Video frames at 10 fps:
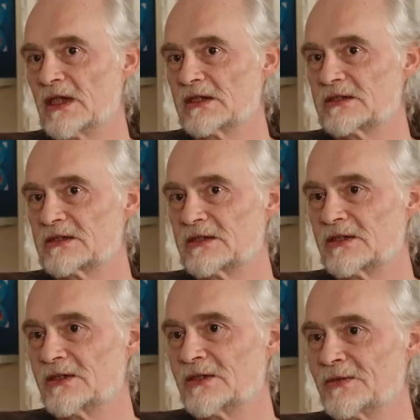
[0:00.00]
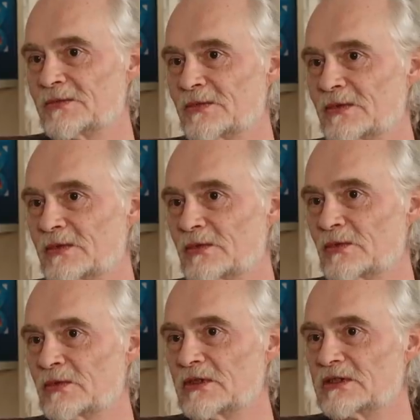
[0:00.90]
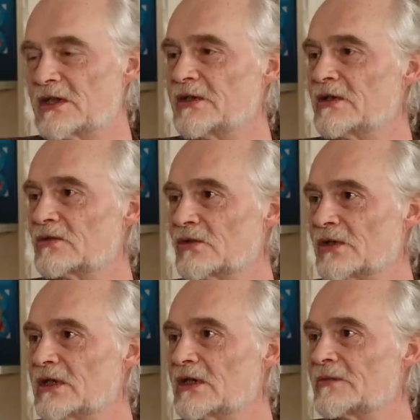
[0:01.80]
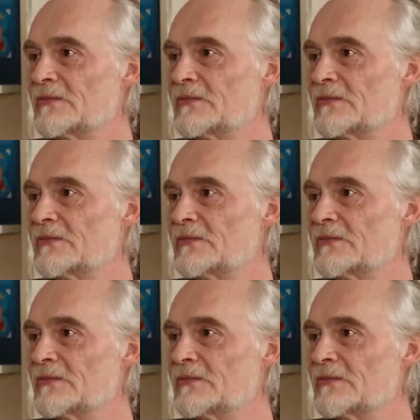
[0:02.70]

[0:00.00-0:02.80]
Das äh, ist der Hintergrund da.